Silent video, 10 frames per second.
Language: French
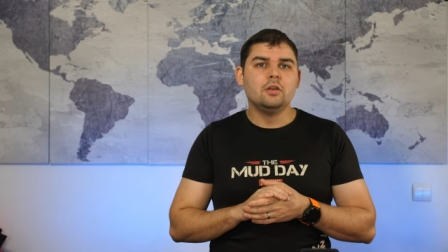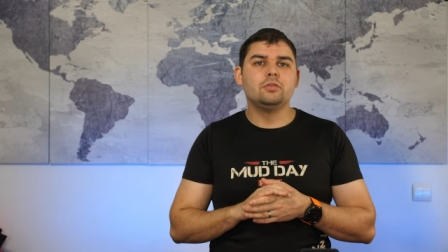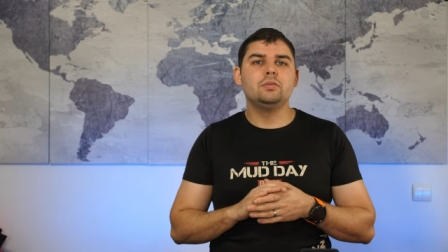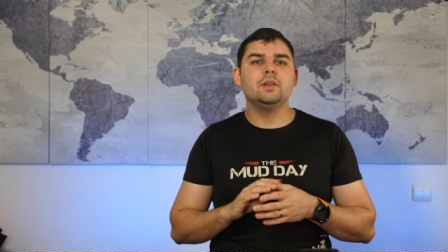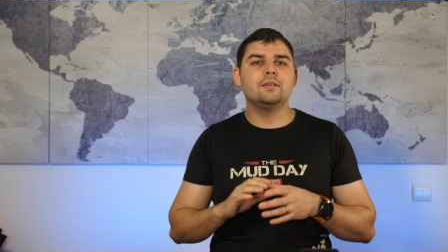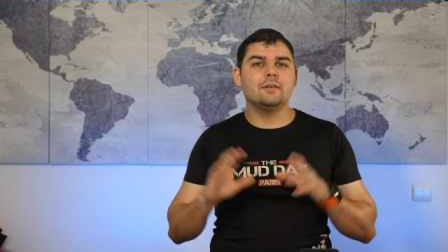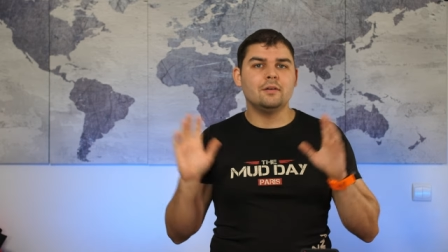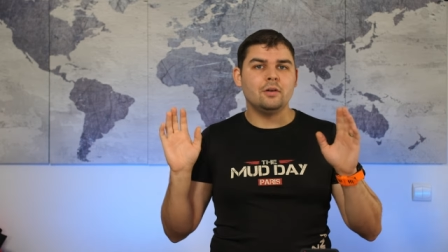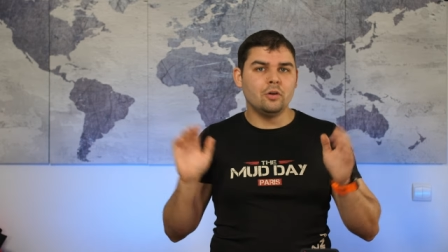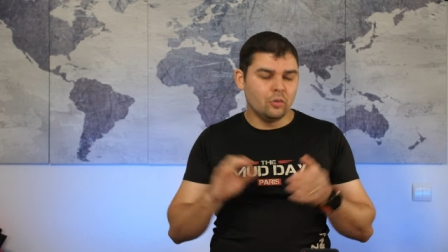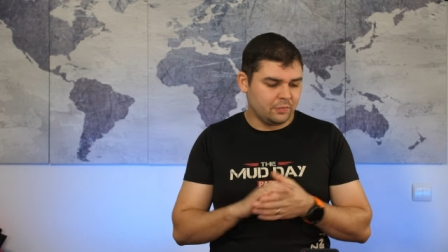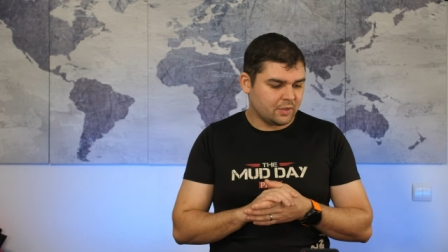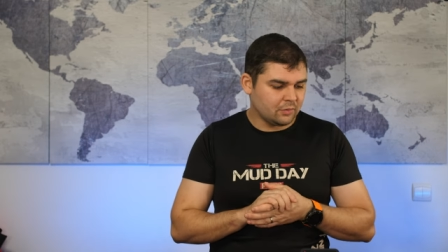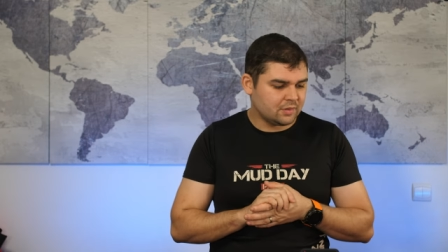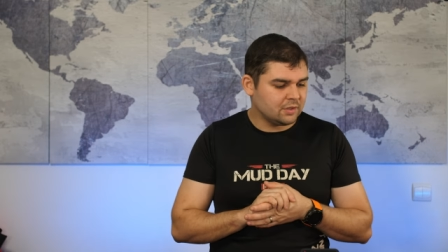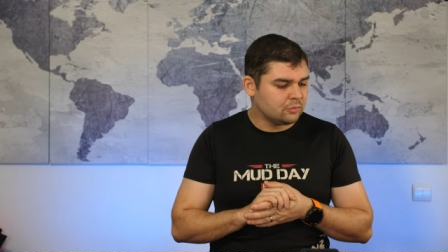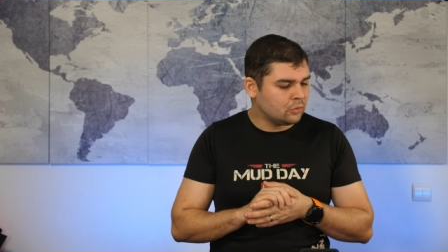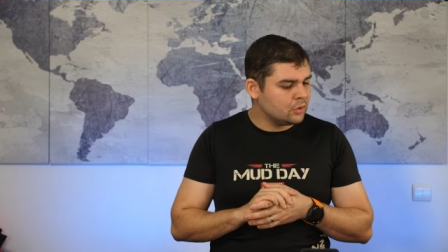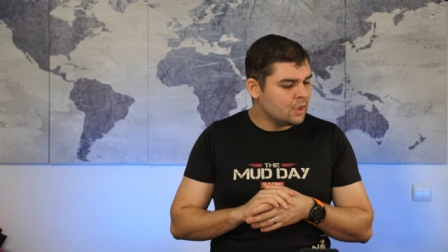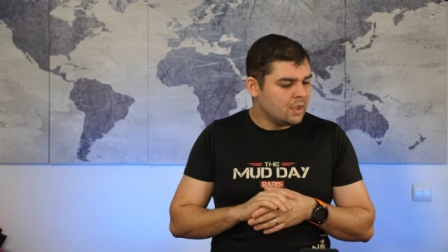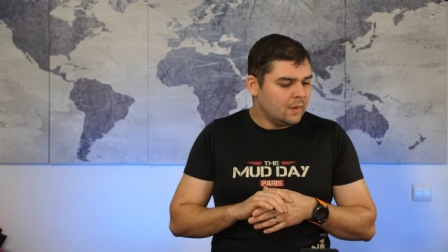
suite au virus qui tourne.